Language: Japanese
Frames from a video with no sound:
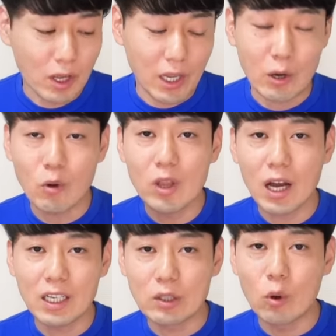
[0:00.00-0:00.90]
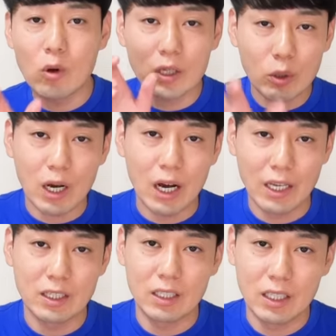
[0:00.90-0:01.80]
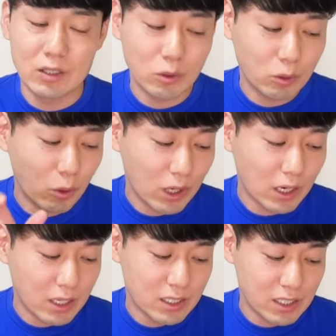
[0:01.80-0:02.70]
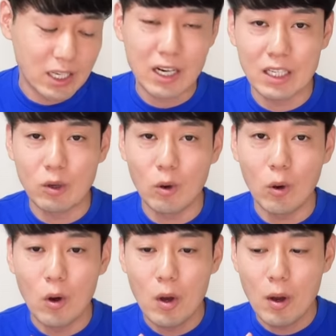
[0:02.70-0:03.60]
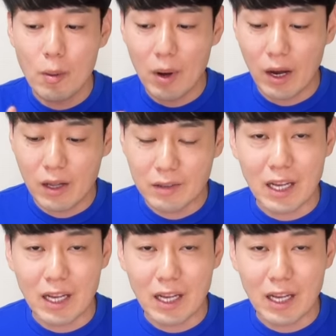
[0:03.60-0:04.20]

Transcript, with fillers: えー、この中に動画とかが入っていて、その動画がですねさらにこう、まあ、